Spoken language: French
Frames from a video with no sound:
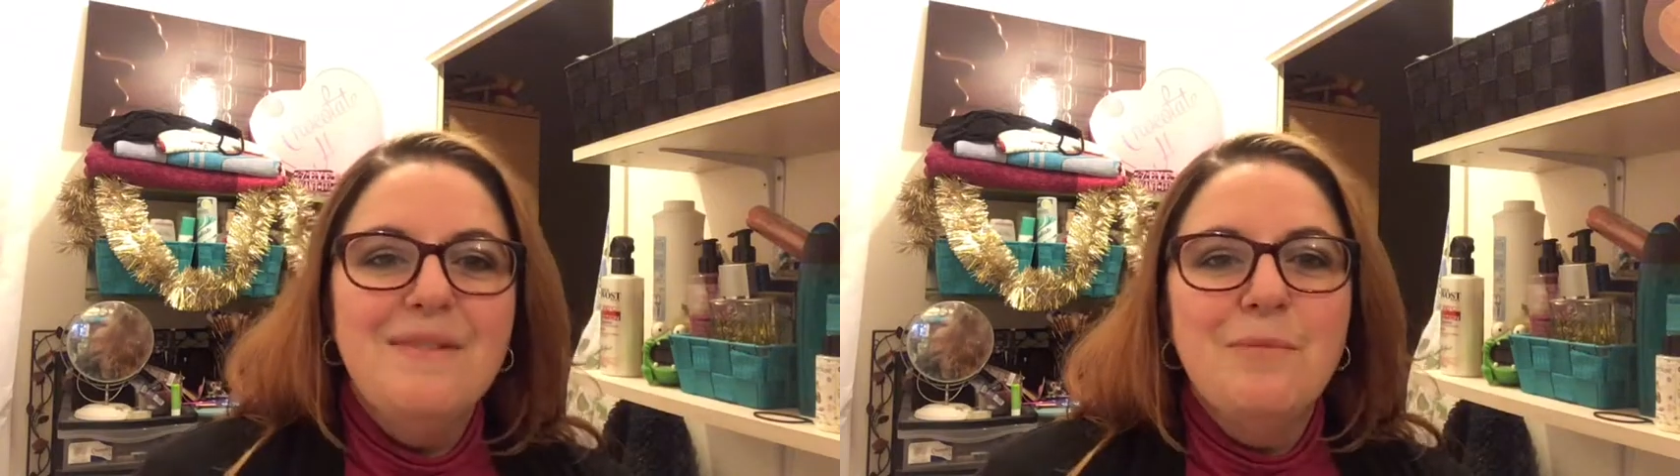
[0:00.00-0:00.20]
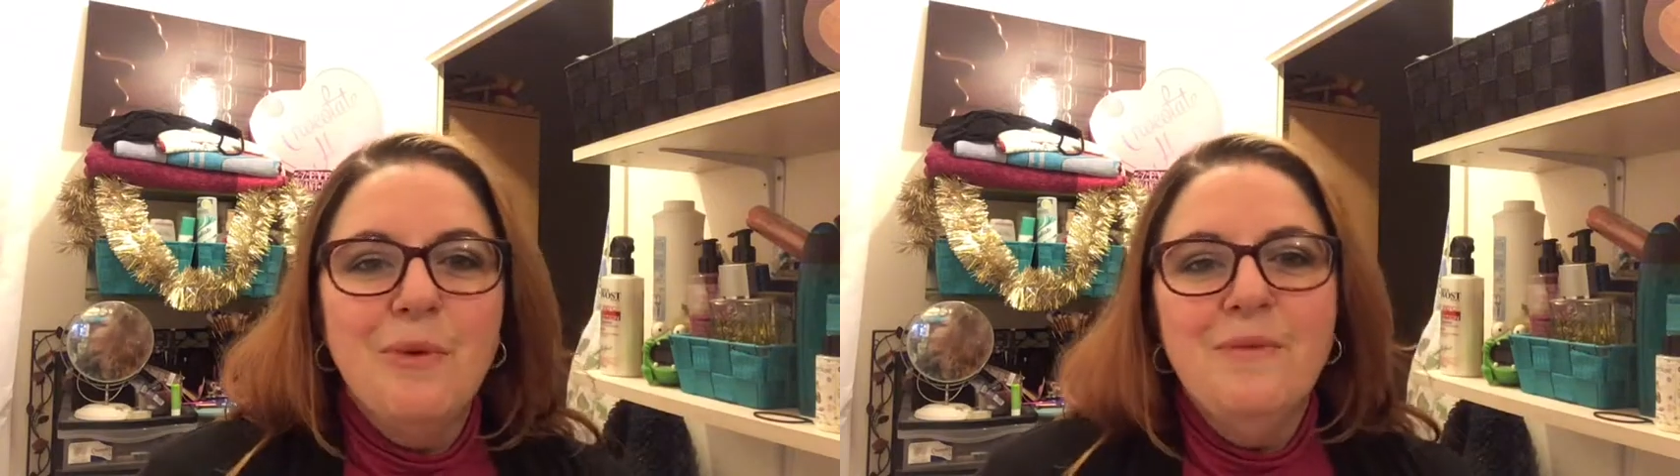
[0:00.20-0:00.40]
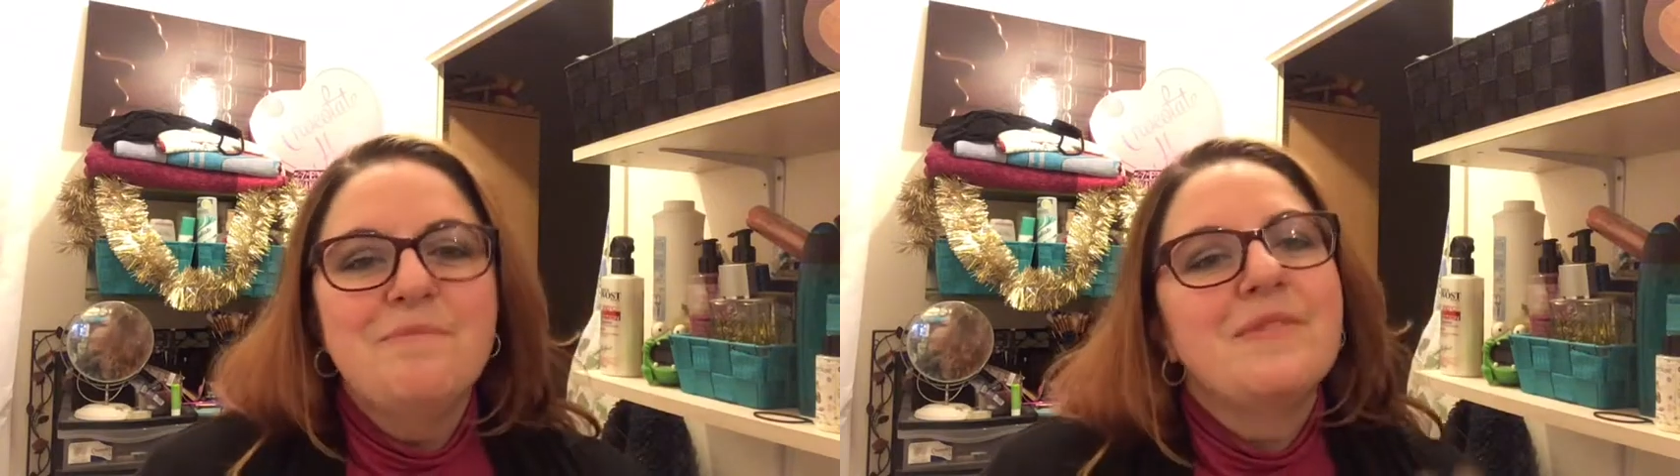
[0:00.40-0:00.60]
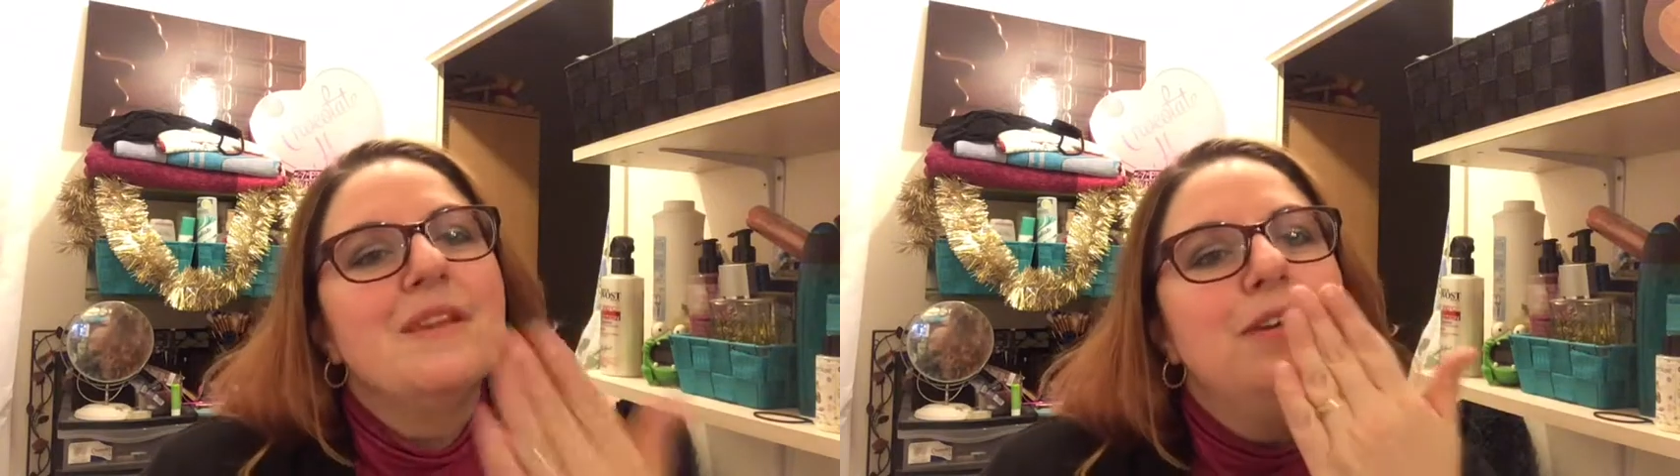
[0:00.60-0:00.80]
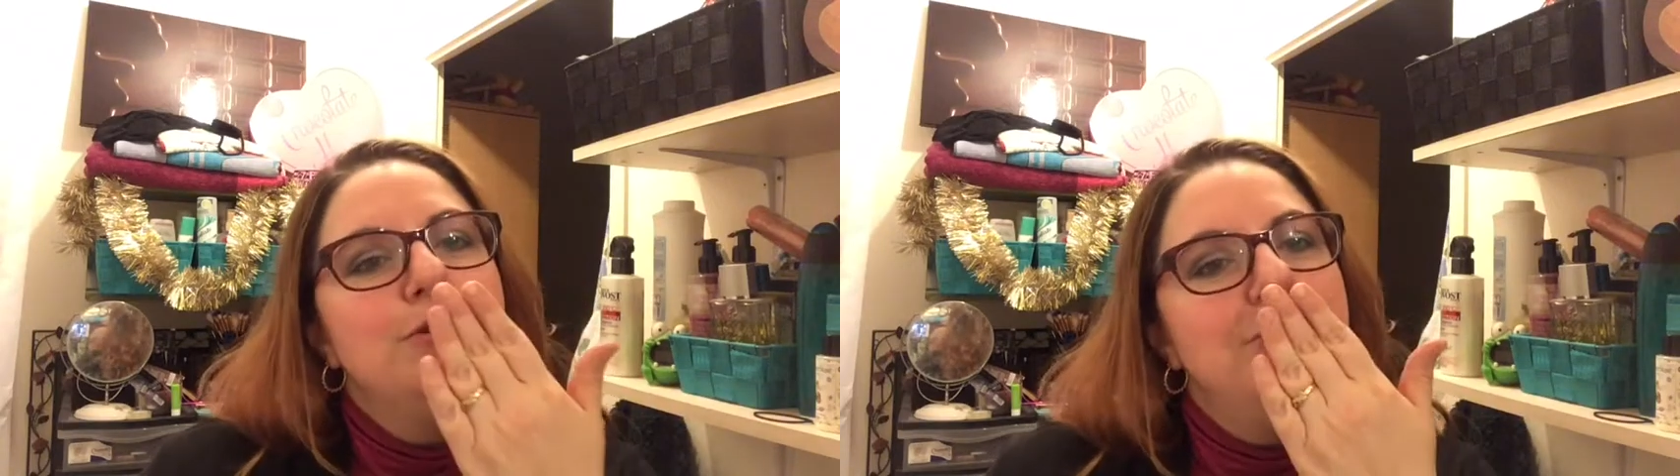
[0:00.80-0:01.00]
Bon,
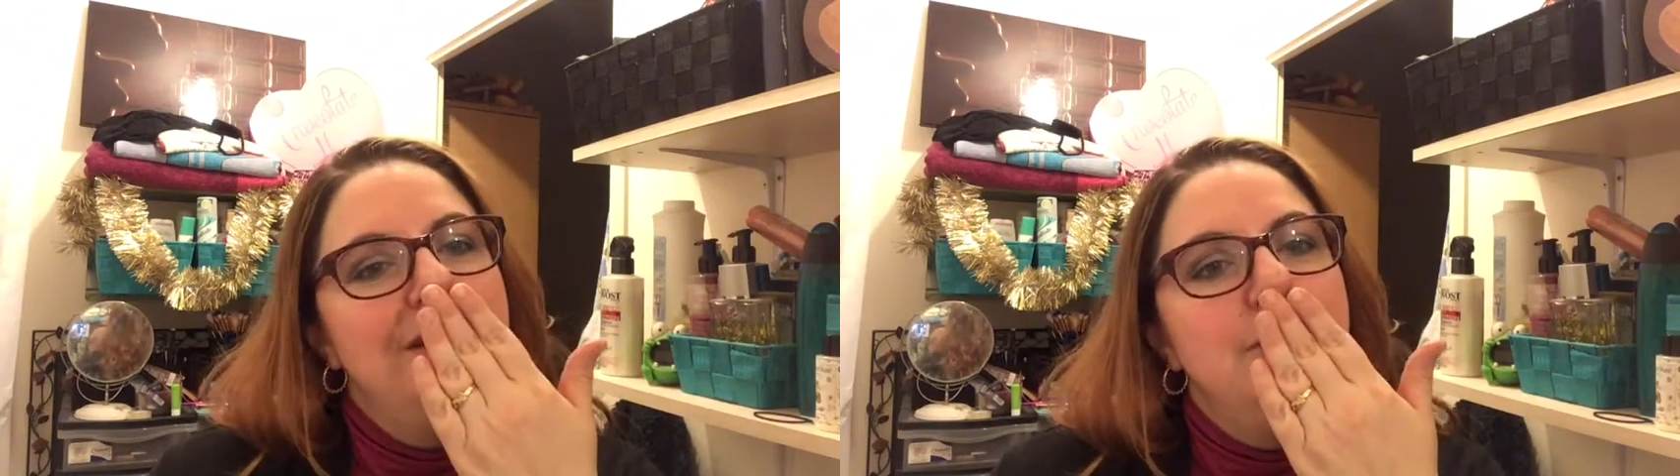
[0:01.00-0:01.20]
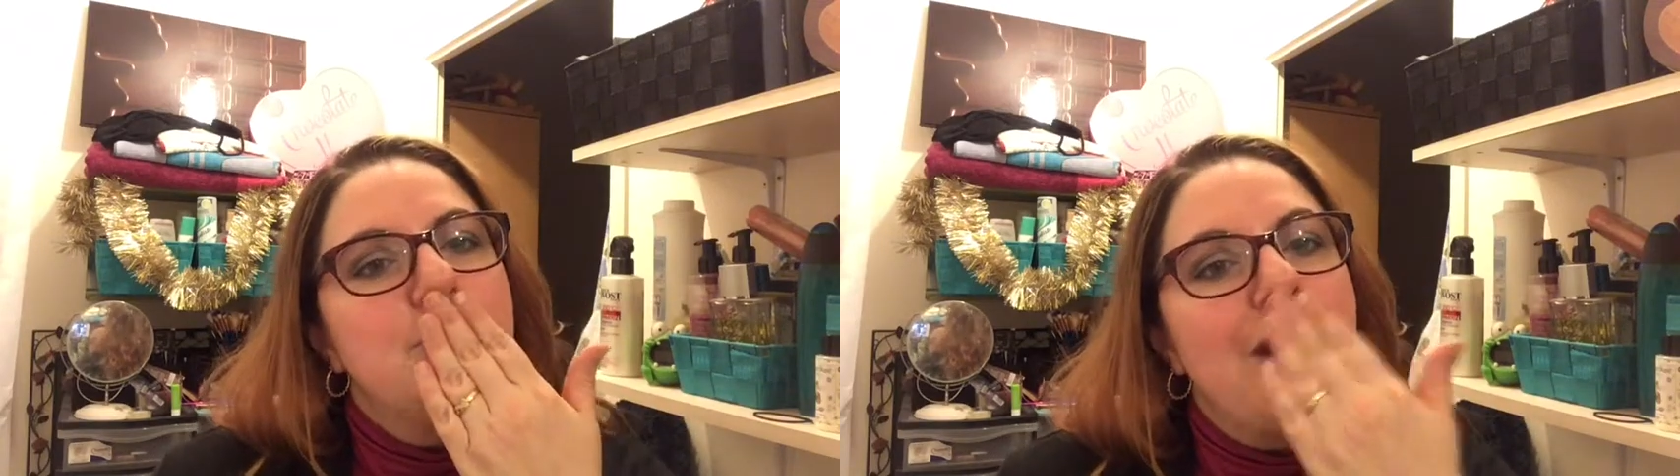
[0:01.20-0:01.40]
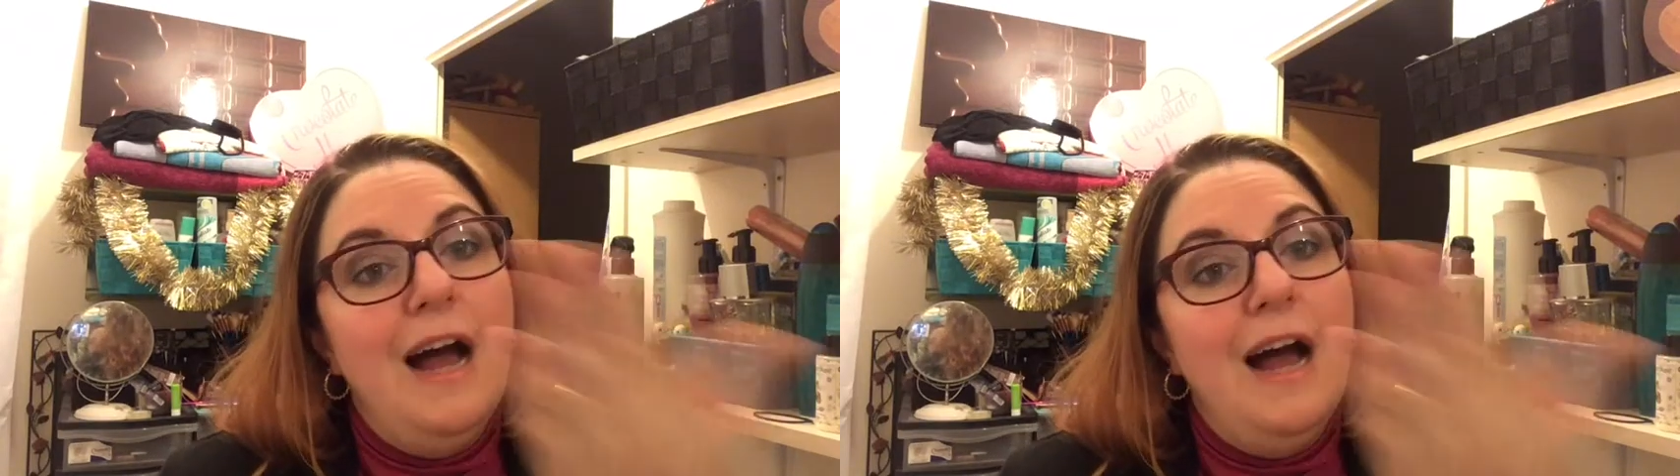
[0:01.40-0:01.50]
je vous dis